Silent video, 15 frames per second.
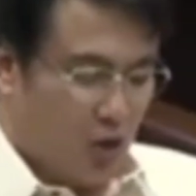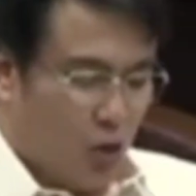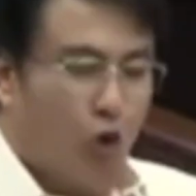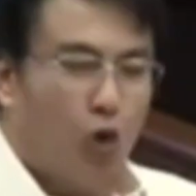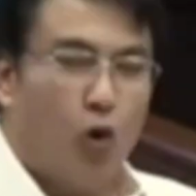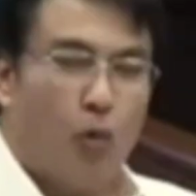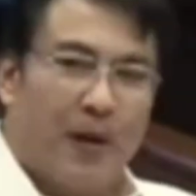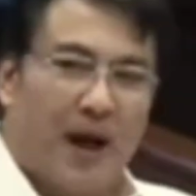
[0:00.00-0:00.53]

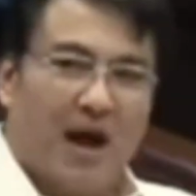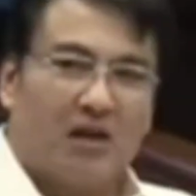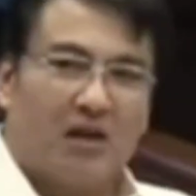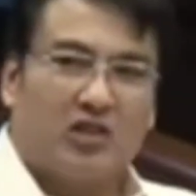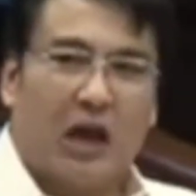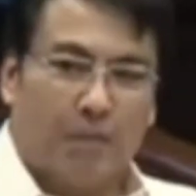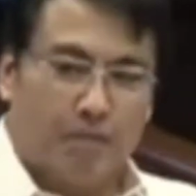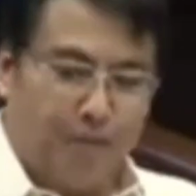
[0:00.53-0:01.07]
upang
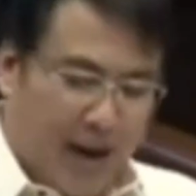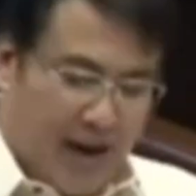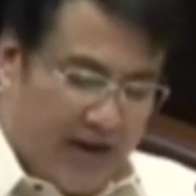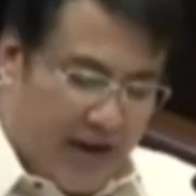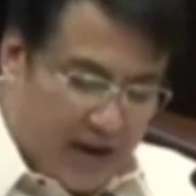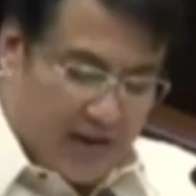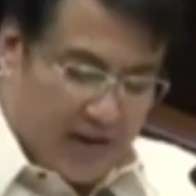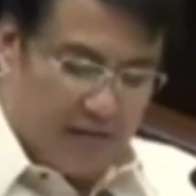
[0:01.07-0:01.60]

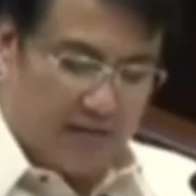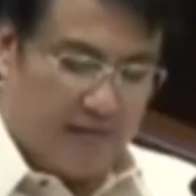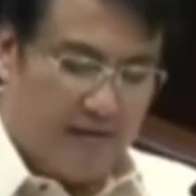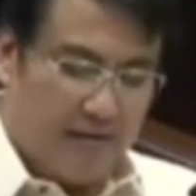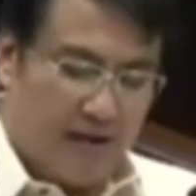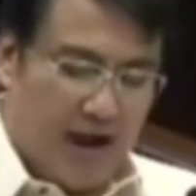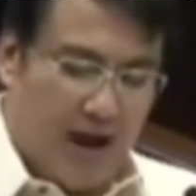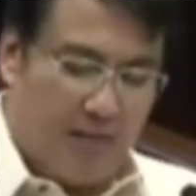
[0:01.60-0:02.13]
sagpangin
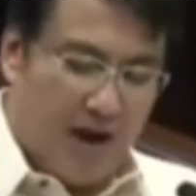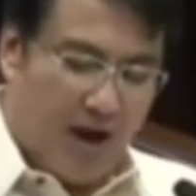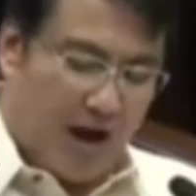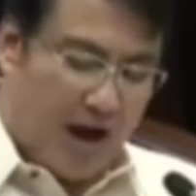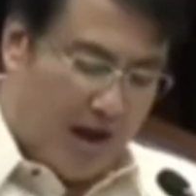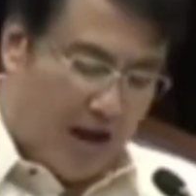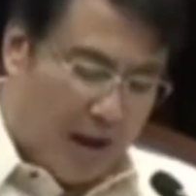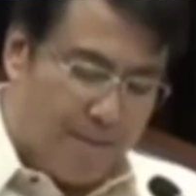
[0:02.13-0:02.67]
ang
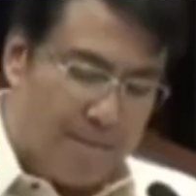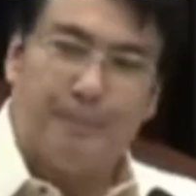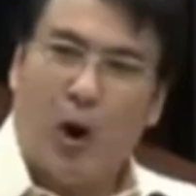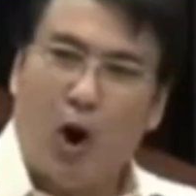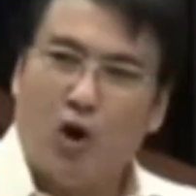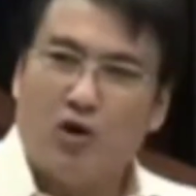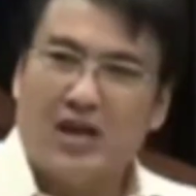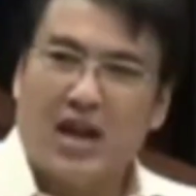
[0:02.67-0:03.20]
mga
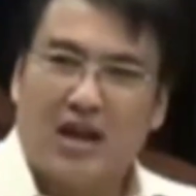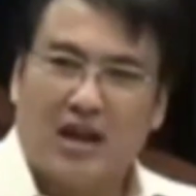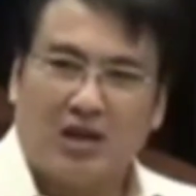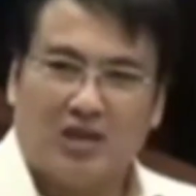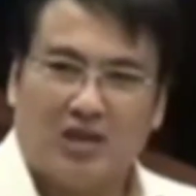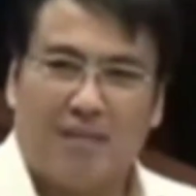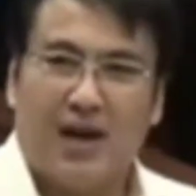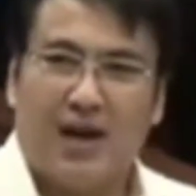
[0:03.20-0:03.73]
kampo ng
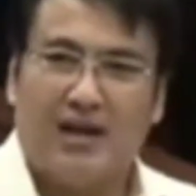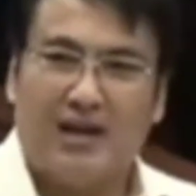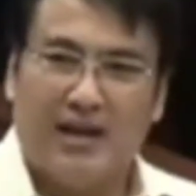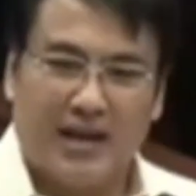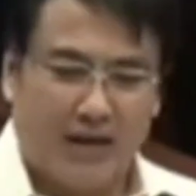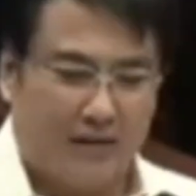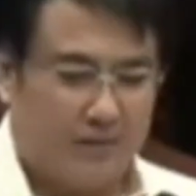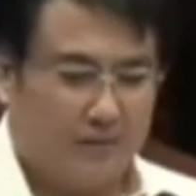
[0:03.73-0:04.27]
kasamaan na
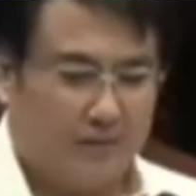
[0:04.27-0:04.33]
yan.